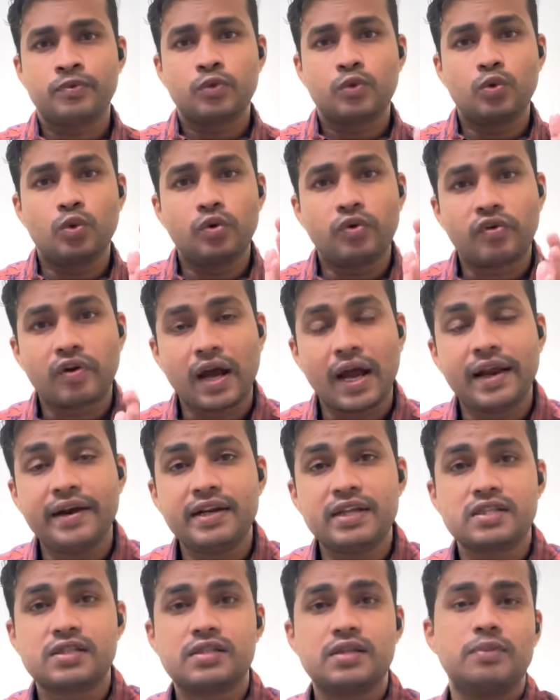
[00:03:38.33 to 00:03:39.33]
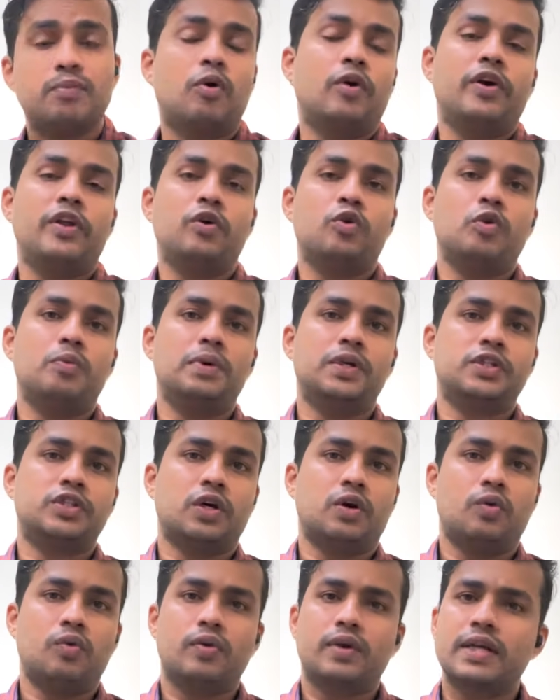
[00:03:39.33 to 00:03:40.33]
तो ड्राइनेस से बॉडी को
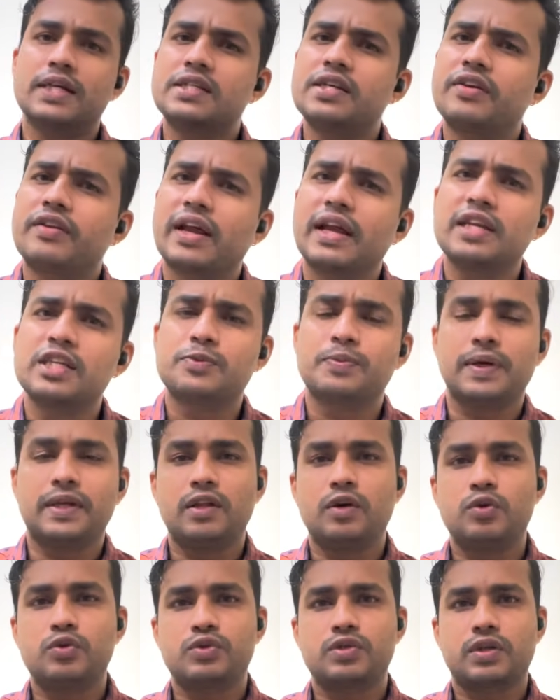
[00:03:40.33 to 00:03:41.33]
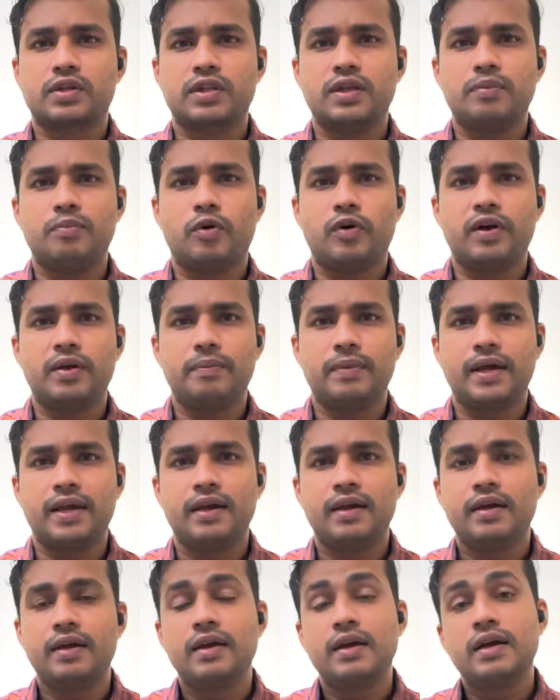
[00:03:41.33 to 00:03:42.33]
बचाओ कैसे ड्राइनेस पैदा हो सकती है बॉडी में
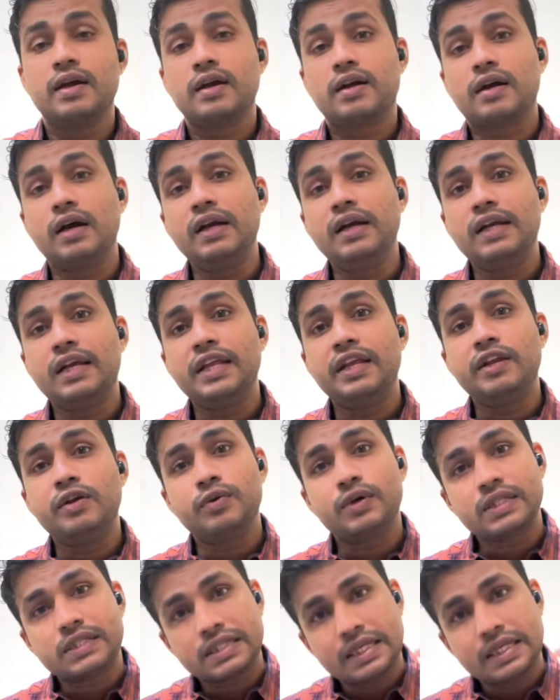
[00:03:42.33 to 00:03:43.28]
कंटिन्यूअस